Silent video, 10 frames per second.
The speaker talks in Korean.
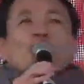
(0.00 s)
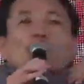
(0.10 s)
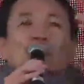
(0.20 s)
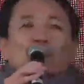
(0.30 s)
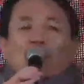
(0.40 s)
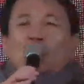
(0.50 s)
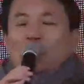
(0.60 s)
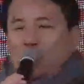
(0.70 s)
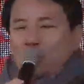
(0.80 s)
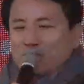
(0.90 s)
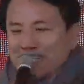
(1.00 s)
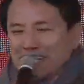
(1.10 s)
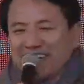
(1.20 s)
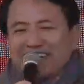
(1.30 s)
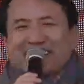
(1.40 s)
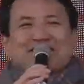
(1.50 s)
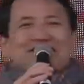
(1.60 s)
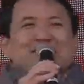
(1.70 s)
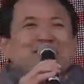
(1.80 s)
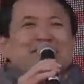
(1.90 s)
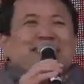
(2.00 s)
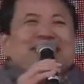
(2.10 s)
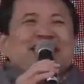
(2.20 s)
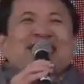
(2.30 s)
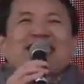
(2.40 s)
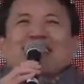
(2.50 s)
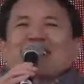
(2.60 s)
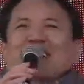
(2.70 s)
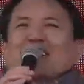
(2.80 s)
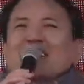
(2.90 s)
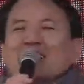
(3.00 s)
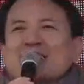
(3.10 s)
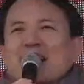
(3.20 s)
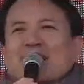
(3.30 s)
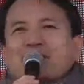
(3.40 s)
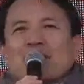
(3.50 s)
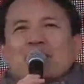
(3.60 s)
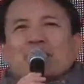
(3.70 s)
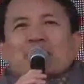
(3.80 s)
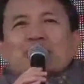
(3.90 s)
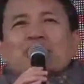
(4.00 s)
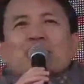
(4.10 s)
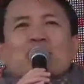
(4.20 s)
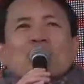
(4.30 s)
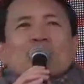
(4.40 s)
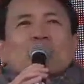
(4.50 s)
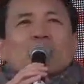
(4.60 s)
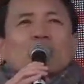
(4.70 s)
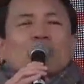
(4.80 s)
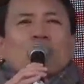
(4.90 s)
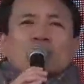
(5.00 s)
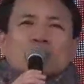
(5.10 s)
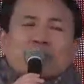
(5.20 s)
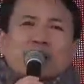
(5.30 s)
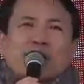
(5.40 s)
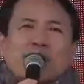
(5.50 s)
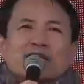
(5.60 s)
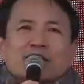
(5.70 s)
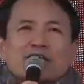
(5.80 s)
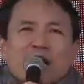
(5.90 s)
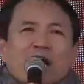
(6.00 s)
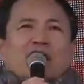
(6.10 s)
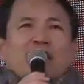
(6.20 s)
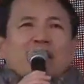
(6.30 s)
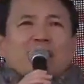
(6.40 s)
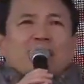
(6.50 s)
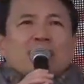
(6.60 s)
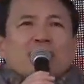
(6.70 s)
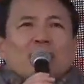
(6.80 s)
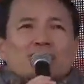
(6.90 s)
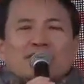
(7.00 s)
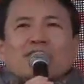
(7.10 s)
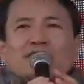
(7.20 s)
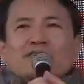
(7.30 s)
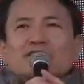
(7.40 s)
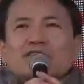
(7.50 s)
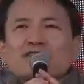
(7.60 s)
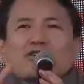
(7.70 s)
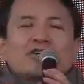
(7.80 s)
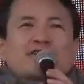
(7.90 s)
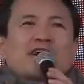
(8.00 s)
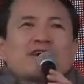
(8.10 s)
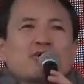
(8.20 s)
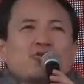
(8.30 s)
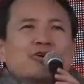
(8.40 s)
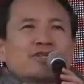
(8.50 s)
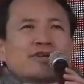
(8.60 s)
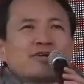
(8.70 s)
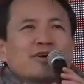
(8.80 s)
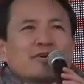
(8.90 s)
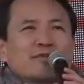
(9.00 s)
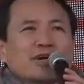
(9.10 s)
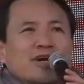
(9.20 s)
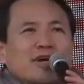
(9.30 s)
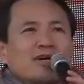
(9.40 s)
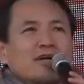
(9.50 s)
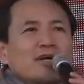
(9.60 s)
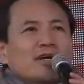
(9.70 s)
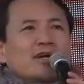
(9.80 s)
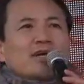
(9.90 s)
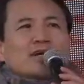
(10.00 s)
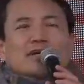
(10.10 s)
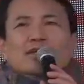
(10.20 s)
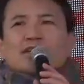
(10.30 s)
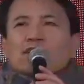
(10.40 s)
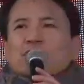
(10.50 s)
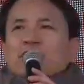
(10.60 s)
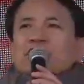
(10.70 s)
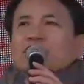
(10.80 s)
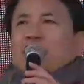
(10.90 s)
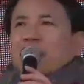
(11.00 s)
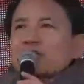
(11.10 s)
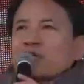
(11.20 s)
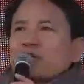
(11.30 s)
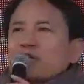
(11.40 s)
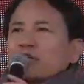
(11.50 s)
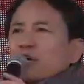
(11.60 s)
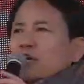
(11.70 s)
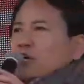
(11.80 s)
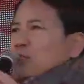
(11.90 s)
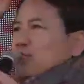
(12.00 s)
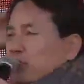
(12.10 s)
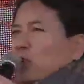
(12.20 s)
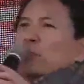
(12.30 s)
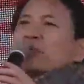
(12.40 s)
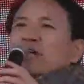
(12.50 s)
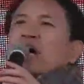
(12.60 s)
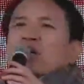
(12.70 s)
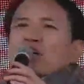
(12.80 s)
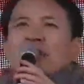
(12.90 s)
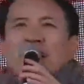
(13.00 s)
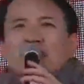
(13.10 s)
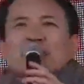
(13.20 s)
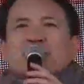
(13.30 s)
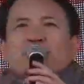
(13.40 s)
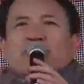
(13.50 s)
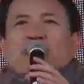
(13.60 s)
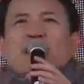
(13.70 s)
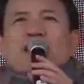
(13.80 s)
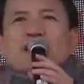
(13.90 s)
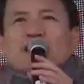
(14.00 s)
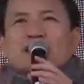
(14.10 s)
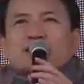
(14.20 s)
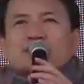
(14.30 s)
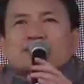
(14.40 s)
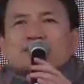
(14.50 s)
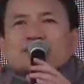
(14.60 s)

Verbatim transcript: 공범이라고 여러분들이 얘기하셨습니다. 자 그러면 이거를 어떻게 가야 되느냐? 어떻게 가야 되냐? 이거를 제가 연구했다는 거 아닙니까? 이미 대선은 무효입니다 여러분 안 그렇습니까?